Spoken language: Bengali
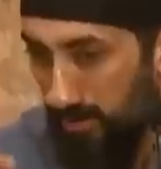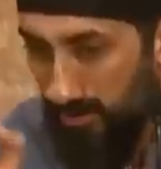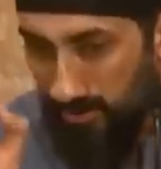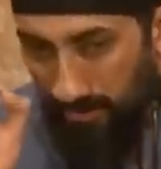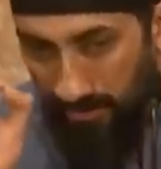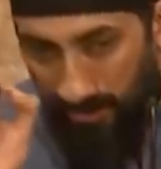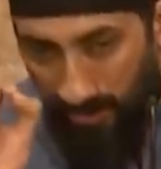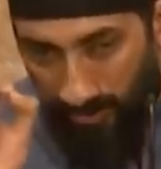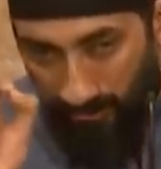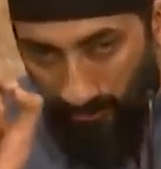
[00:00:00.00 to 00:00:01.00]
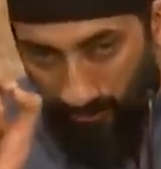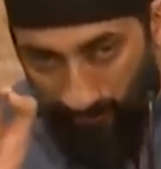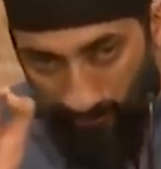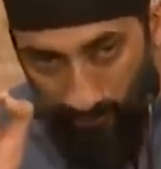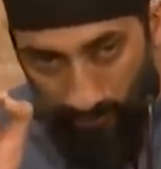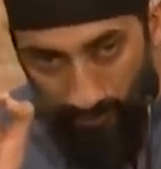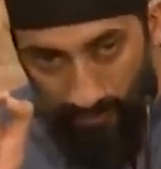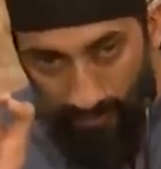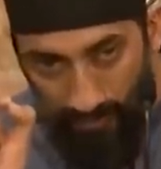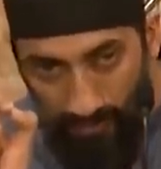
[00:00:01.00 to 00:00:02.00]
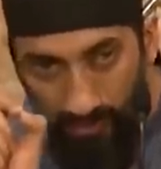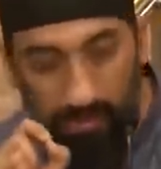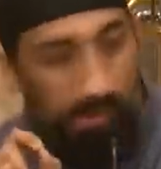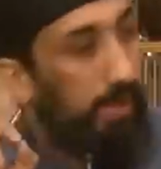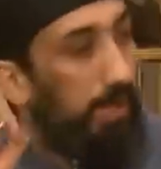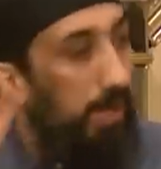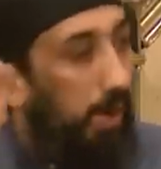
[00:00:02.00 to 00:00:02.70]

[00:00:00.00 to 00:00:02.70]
এবং তাদের কাছ থেকে খাদ্যের কিছু অংশ ছিনিয়ে নিয়ে যায়